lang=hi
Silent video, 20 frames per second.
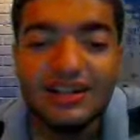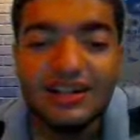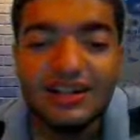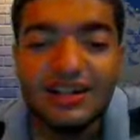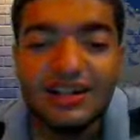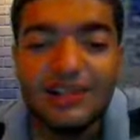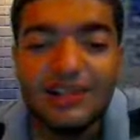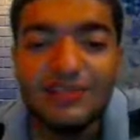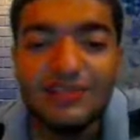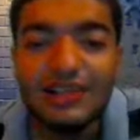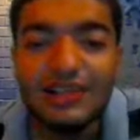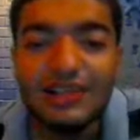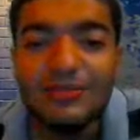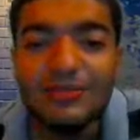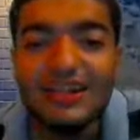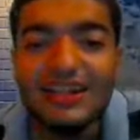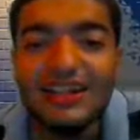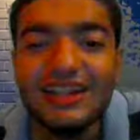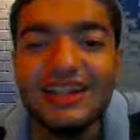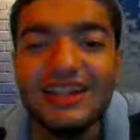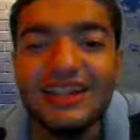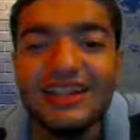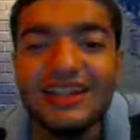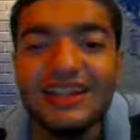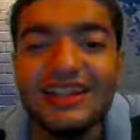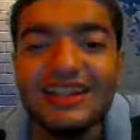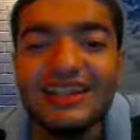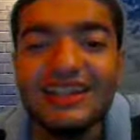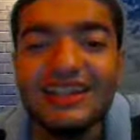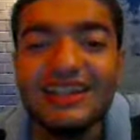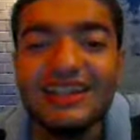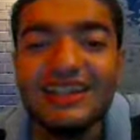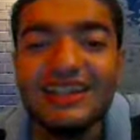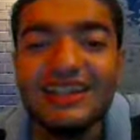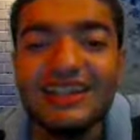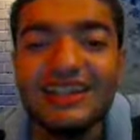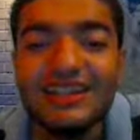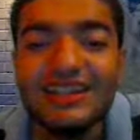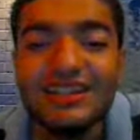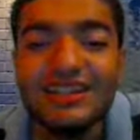डी फाइव में आ जा
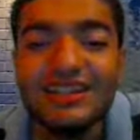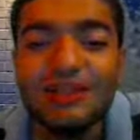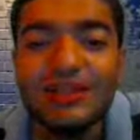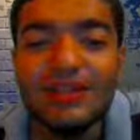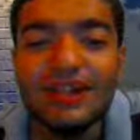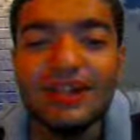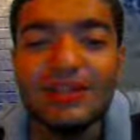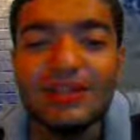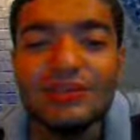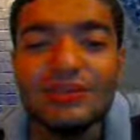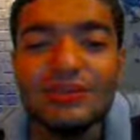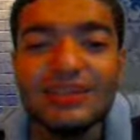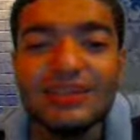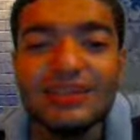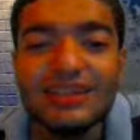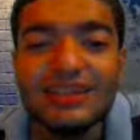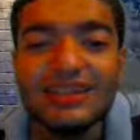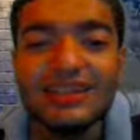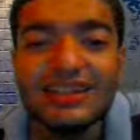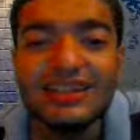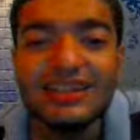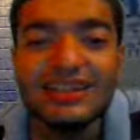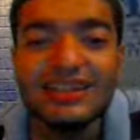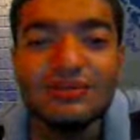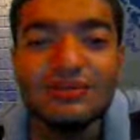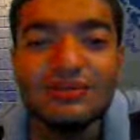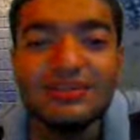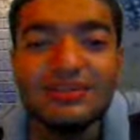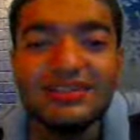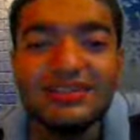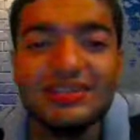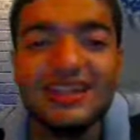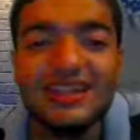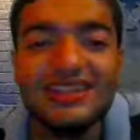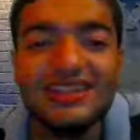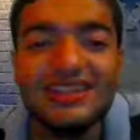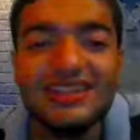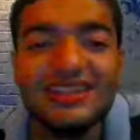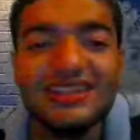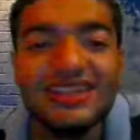एक कदम के तो रोक सकता नहीं है वो यहाँ
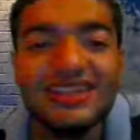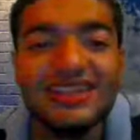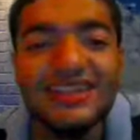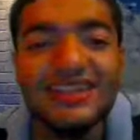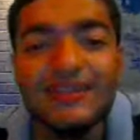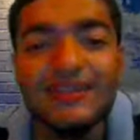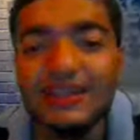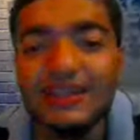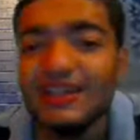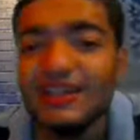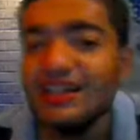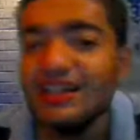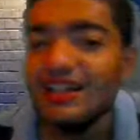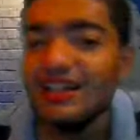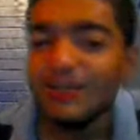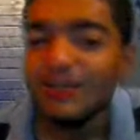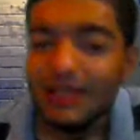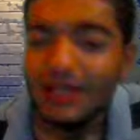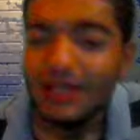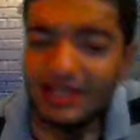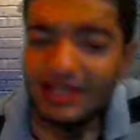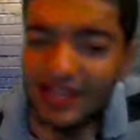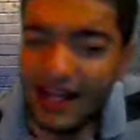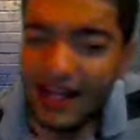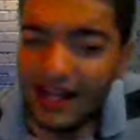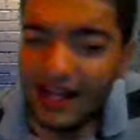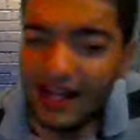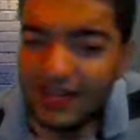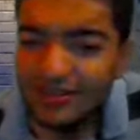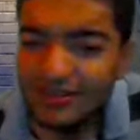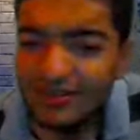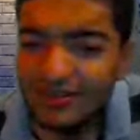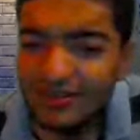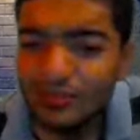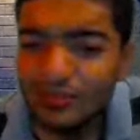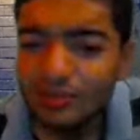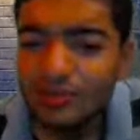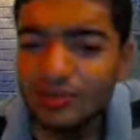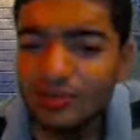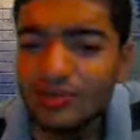से निकल जाएंगे भाई भाई यहाँ से
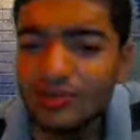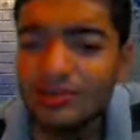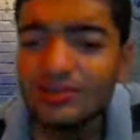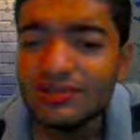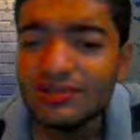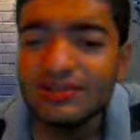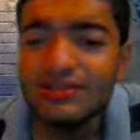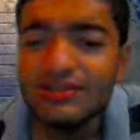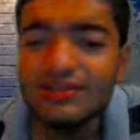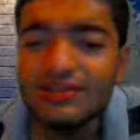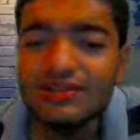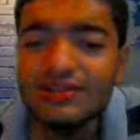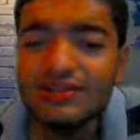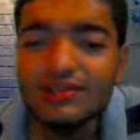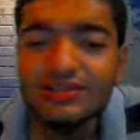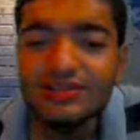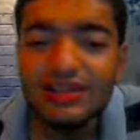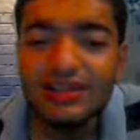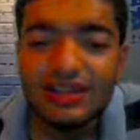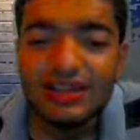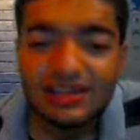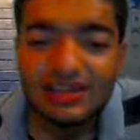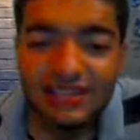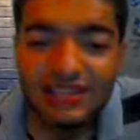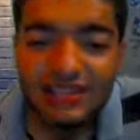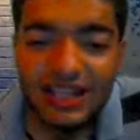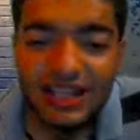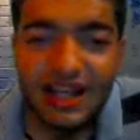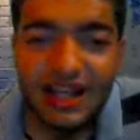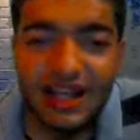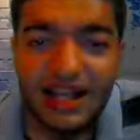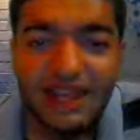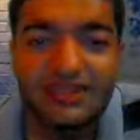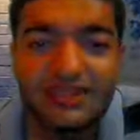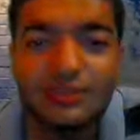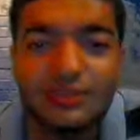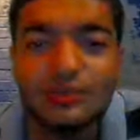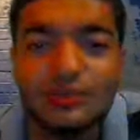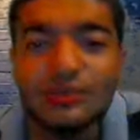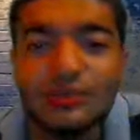घुसो या यहाँ से
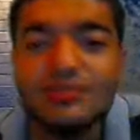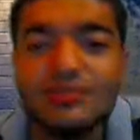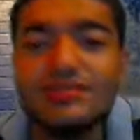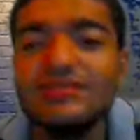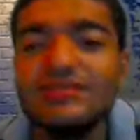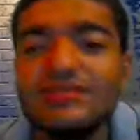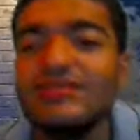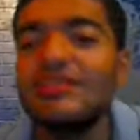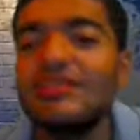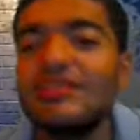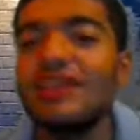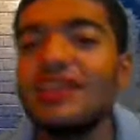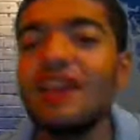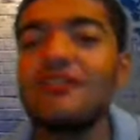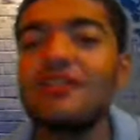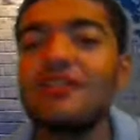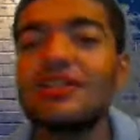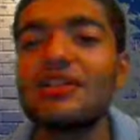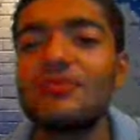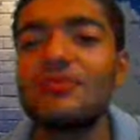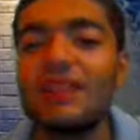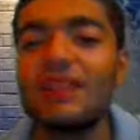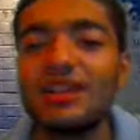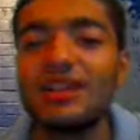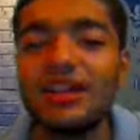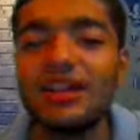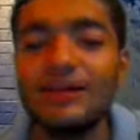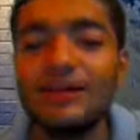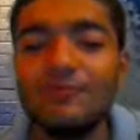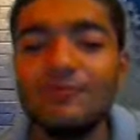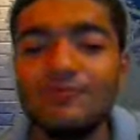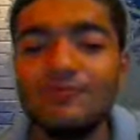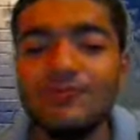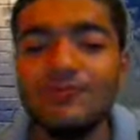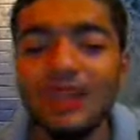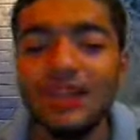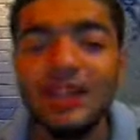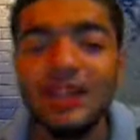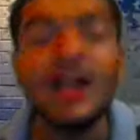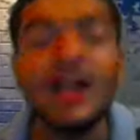घुसो क्या फर्क पड़ता है
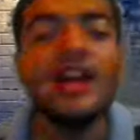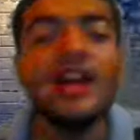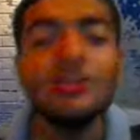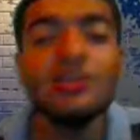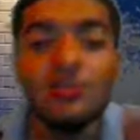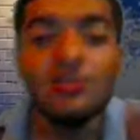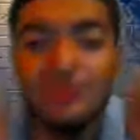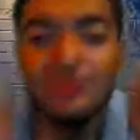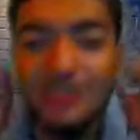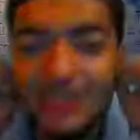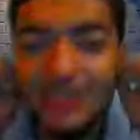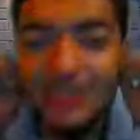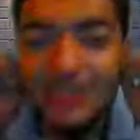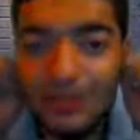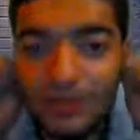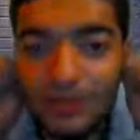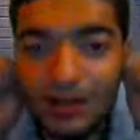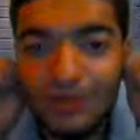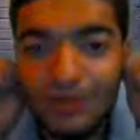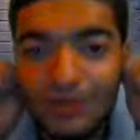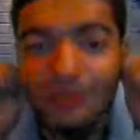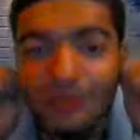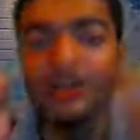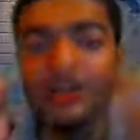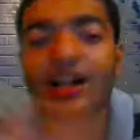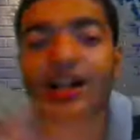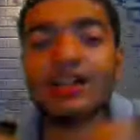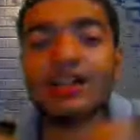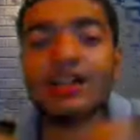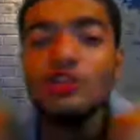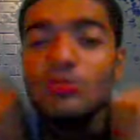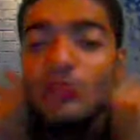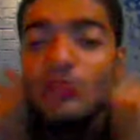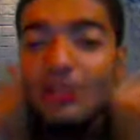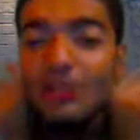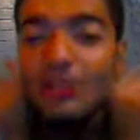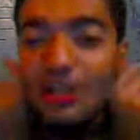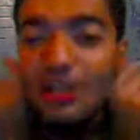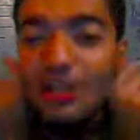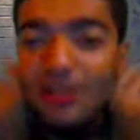कान तुम सीधे पकड़ो कान तुम
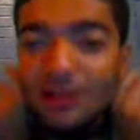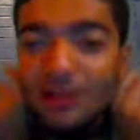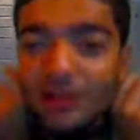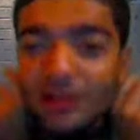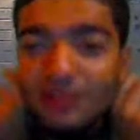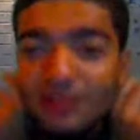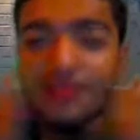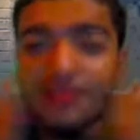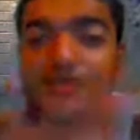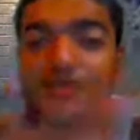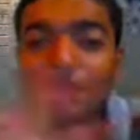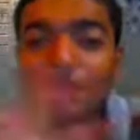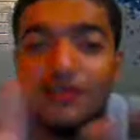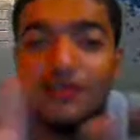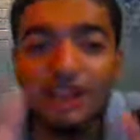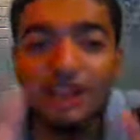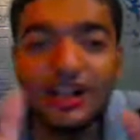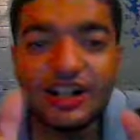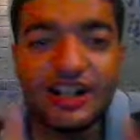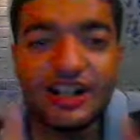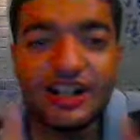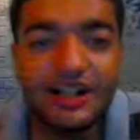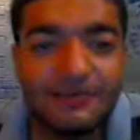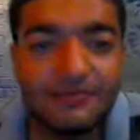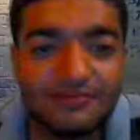उल्टे पकड़ो कोई फर्क है